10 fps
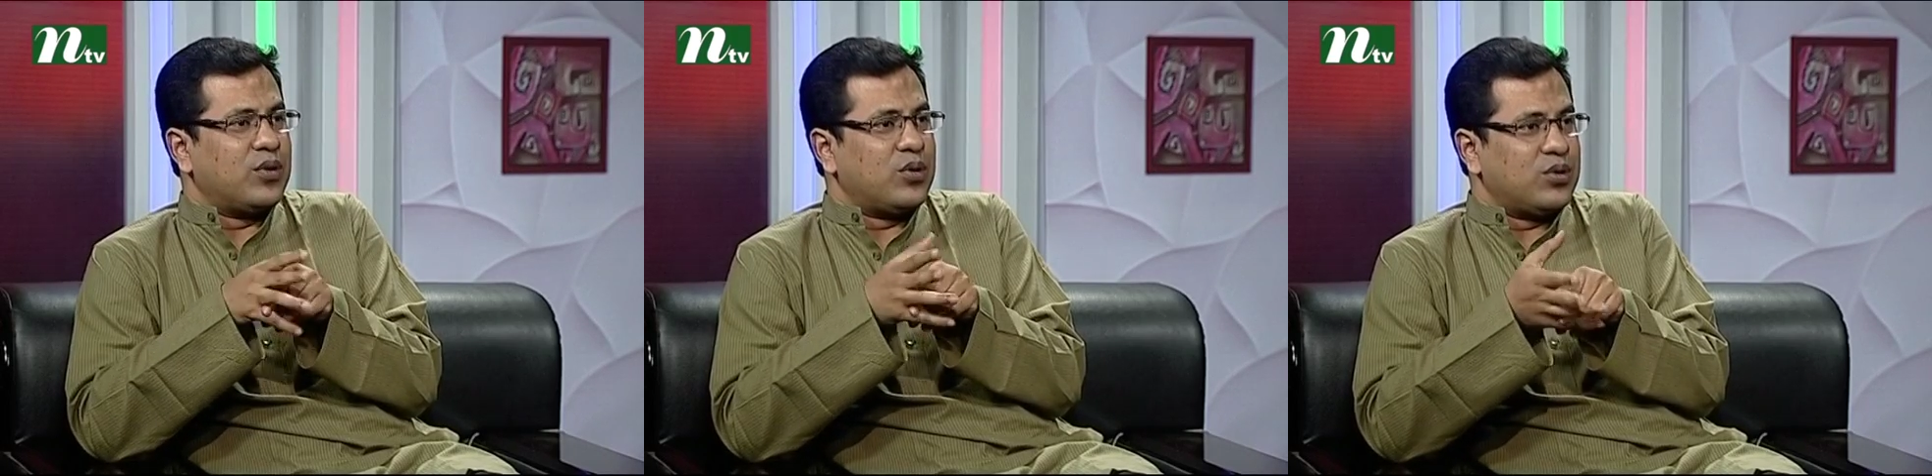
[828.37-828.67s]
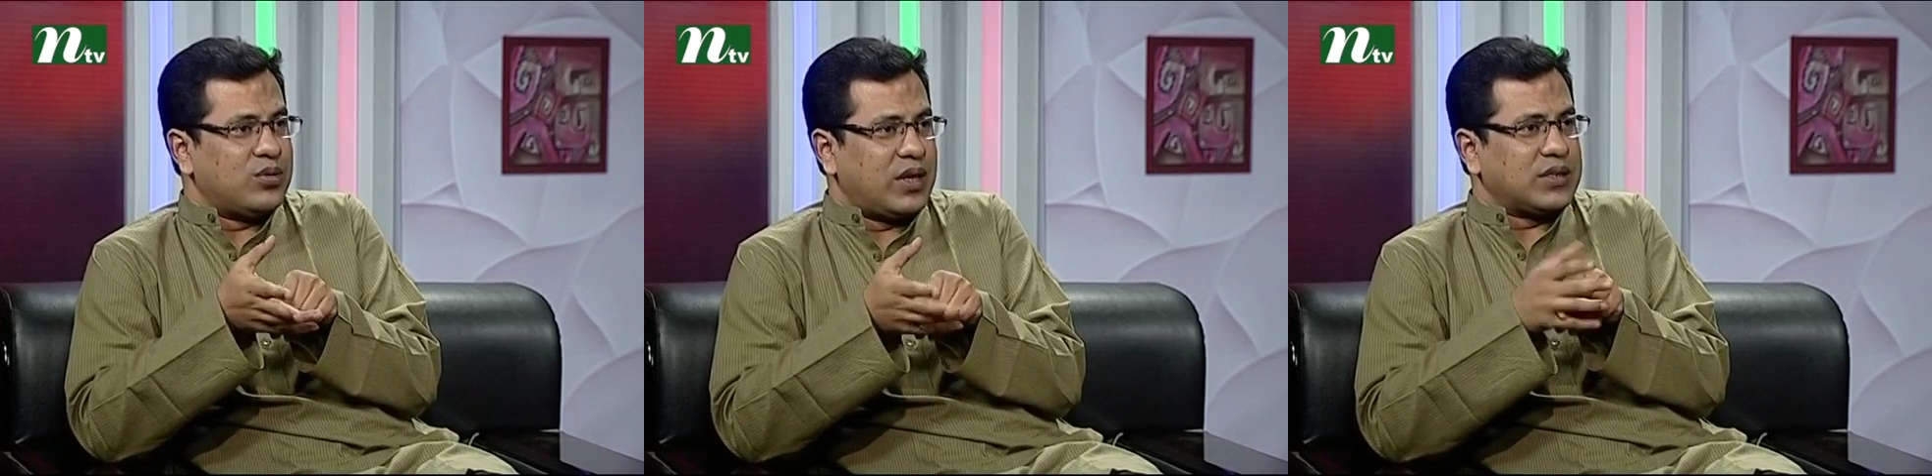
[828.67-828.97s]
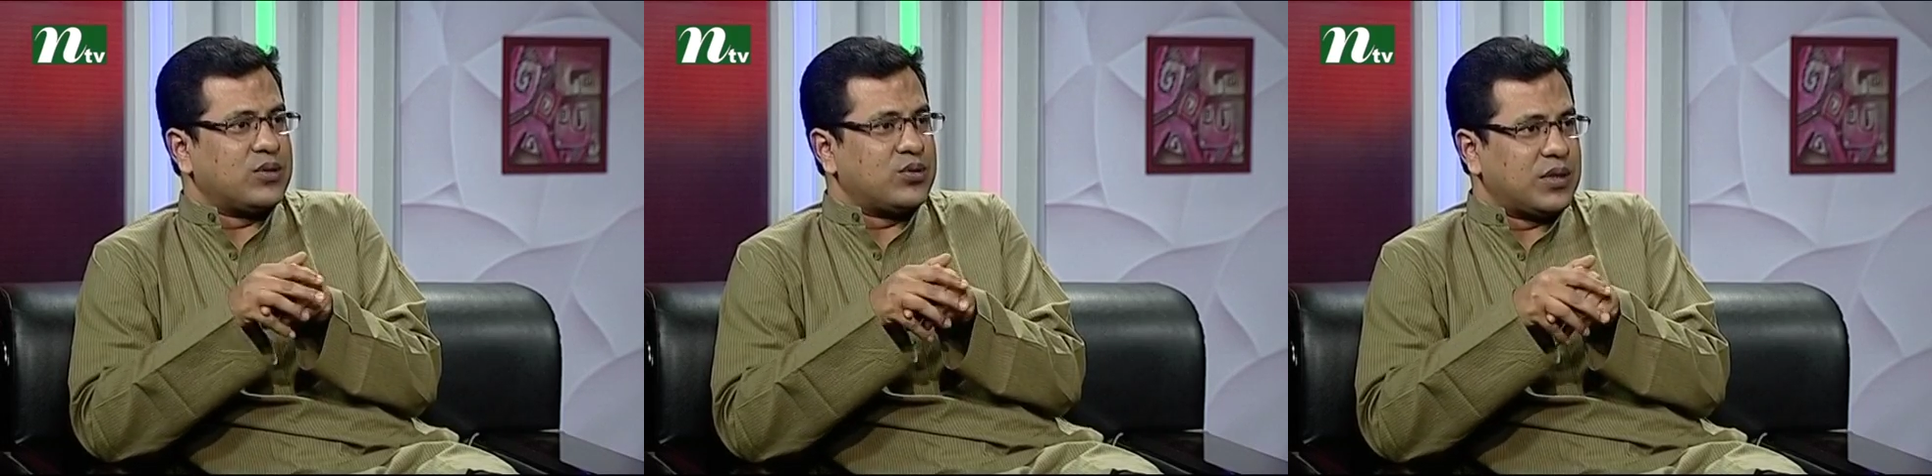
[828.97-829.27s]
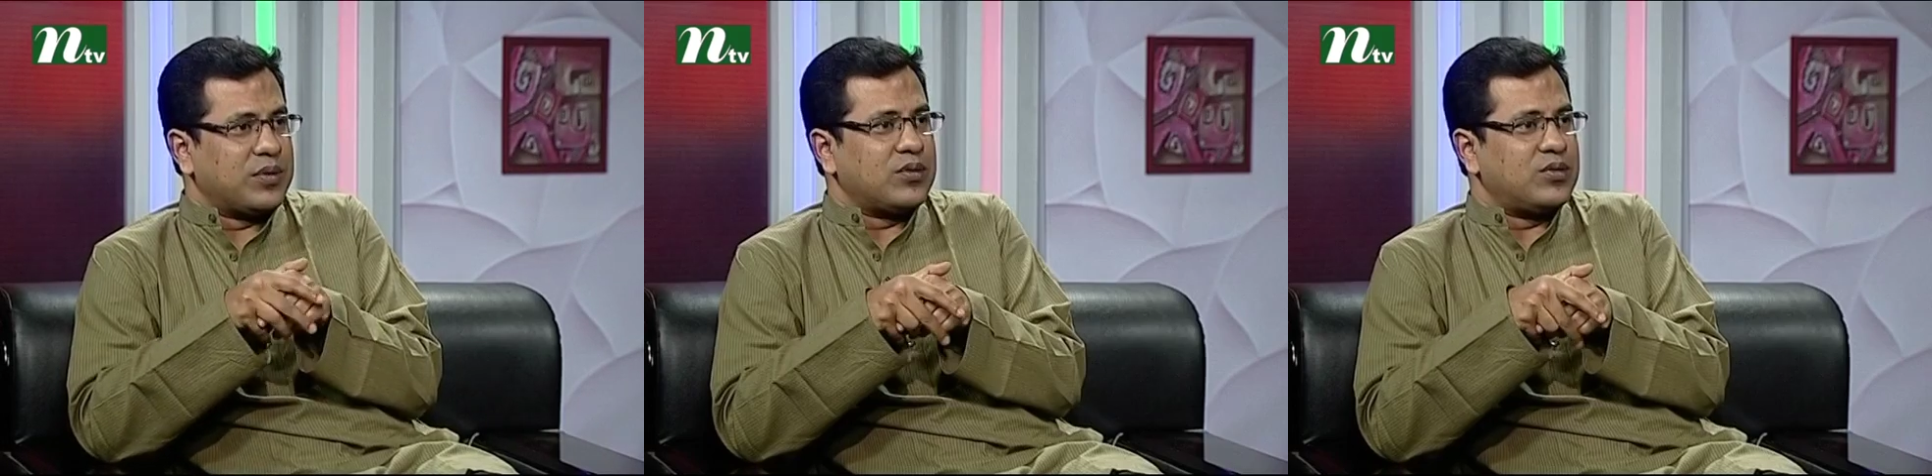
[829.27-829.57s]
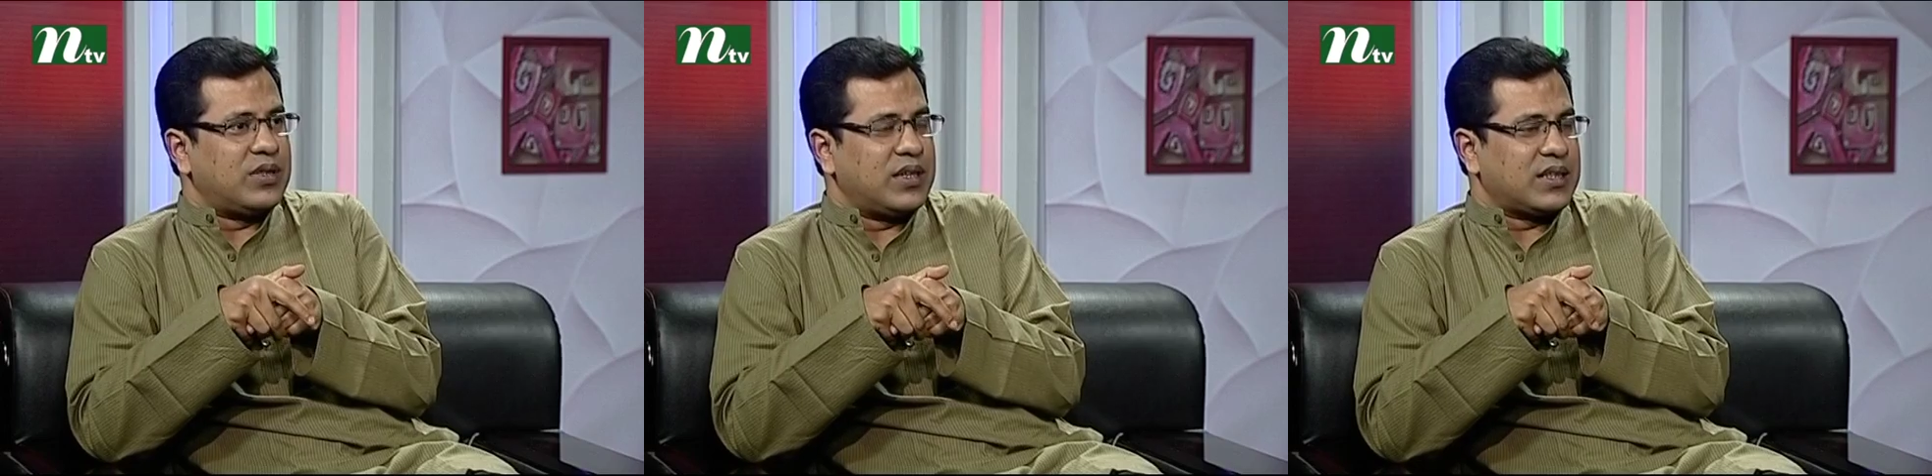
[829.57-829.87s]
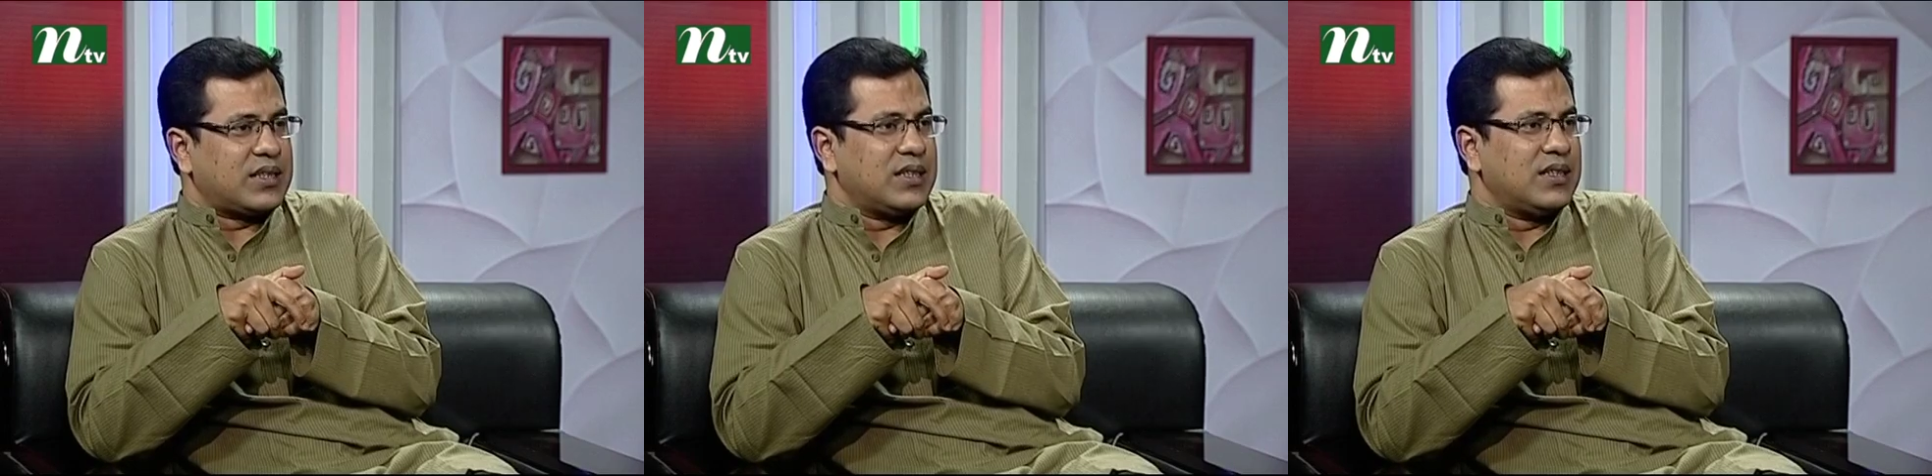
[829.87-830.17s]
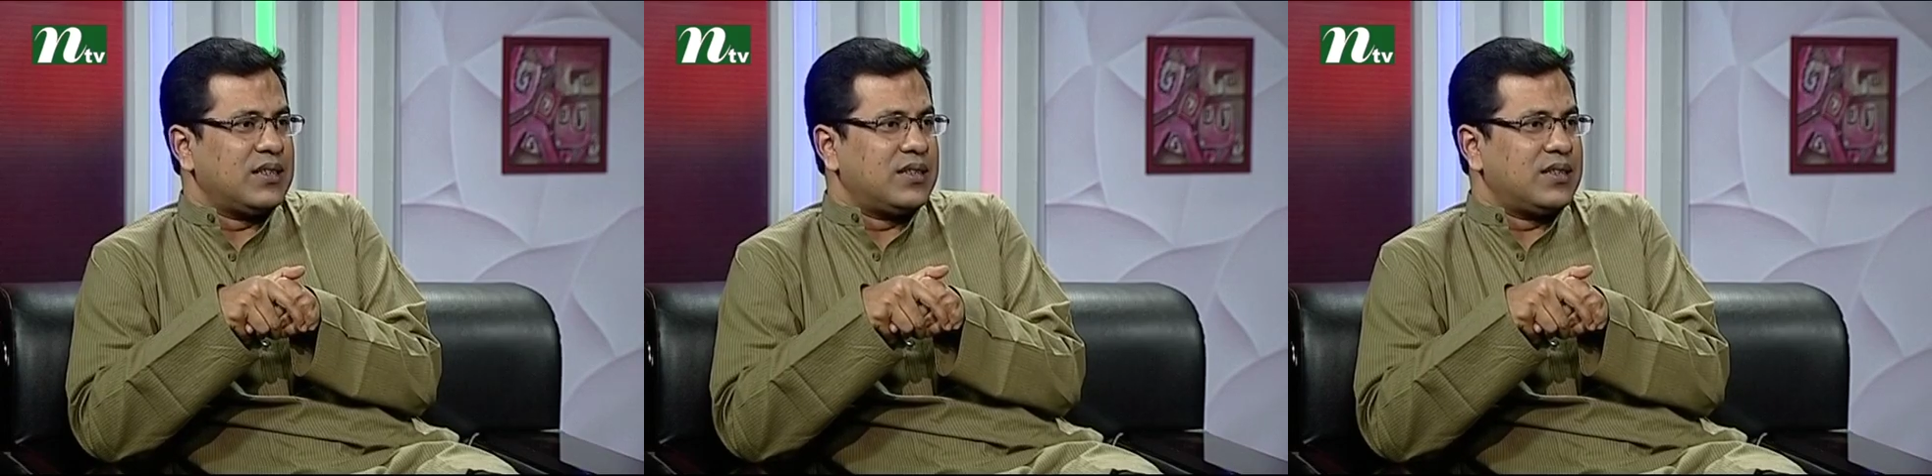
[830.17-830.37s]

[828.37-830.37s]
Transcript: করলো আসাদুজ্জামান নূর ডিরেক্টর